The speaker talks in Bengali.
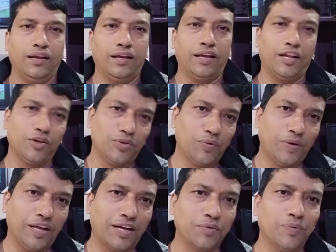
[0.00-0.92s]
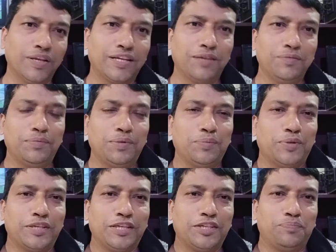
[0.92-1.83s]
হ্যালো অ্যান্ড ওয়েলকাম
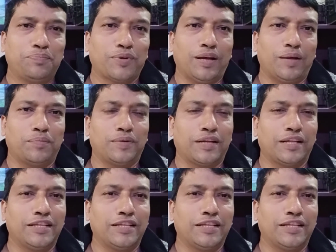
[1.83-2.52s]
এভরিবডি আপনারা